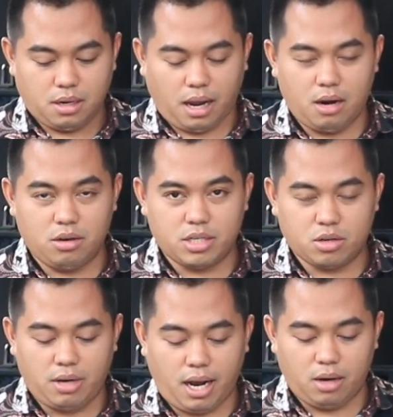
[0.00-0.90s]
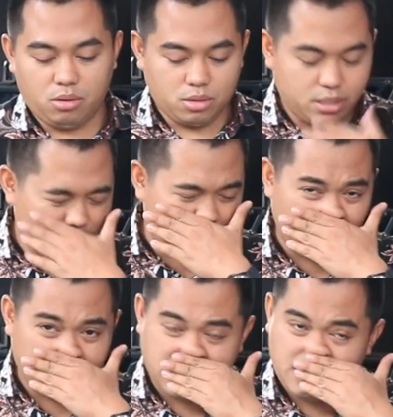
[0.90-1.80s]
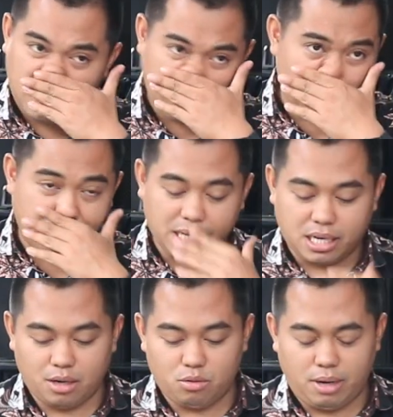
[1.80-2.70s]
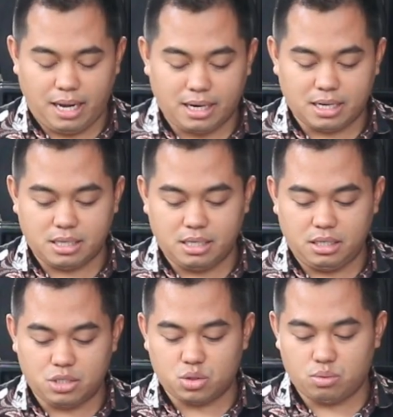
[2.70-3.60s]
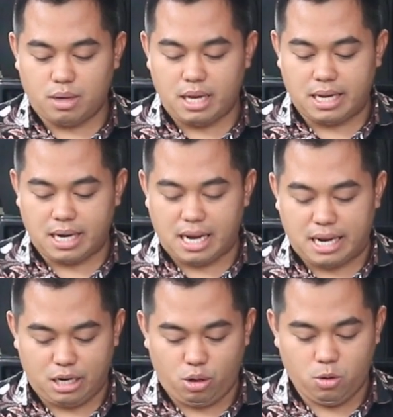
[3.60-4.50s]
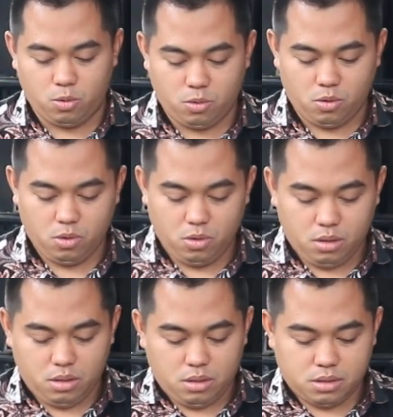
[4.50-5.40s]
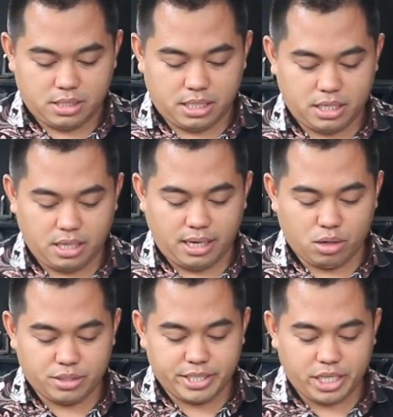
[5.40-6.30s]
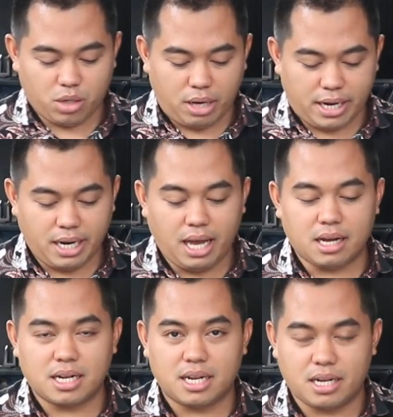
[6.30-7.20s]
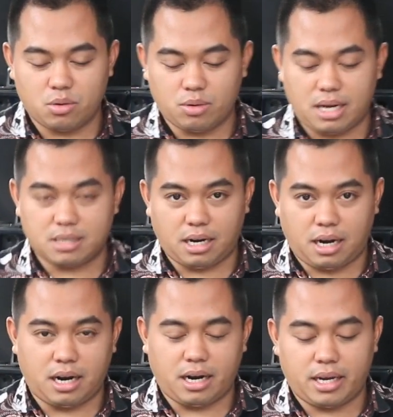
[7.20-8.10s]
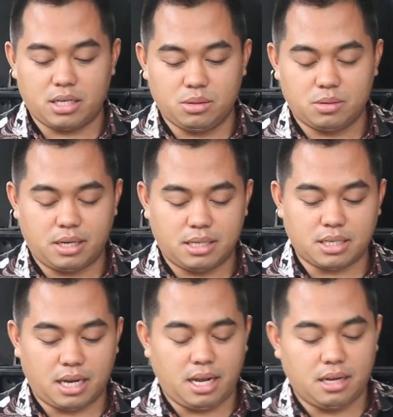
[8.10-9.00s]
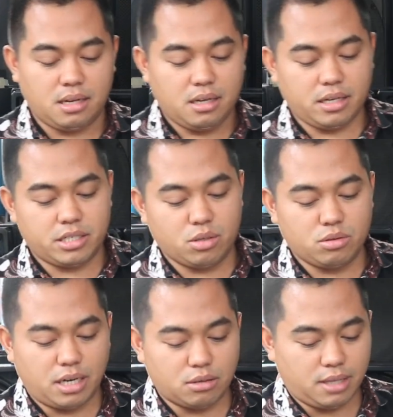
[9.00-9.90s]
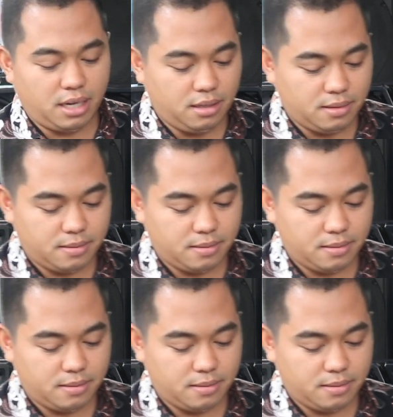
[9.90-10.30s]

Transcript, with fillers: kalau digunakan untuk DJ dia lebih keluar ke suara ngeluh jadi nenggu DJ kurang enak gelere kurang der kayak gitu nah sekarang di gudang dutan